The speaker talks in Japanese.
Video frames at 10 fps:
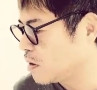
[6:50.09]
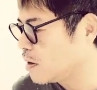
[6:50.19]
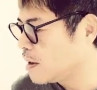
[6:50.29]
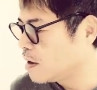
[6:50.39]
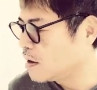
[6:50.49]
だ
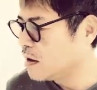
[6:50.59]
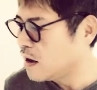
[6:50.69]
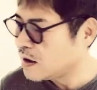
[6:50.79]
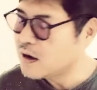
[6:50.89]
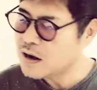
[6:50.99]

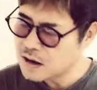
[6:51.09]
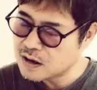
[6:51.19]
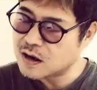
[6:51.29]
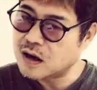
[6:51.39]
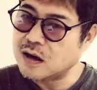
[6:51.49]
から、からなん
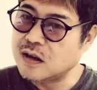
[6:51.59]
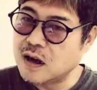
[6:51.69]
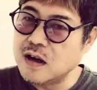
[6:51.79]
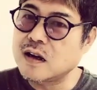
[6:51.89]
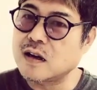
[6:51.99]
か、
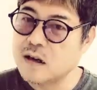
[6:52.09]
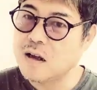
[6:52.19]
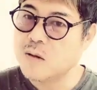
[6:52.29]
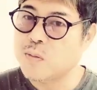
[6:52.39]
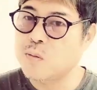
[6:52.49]
なんか
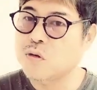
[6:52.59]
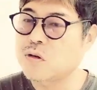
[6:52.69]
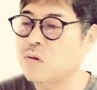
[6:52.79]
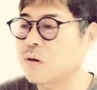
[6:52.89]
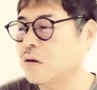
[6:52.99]
ね、やっぱ
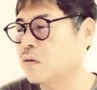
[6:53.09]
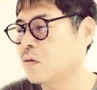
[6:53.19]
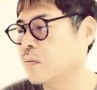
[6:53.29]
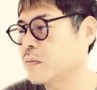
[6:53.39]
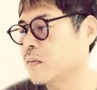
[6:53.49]
僕はね、そ
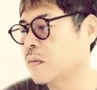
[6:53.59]
の、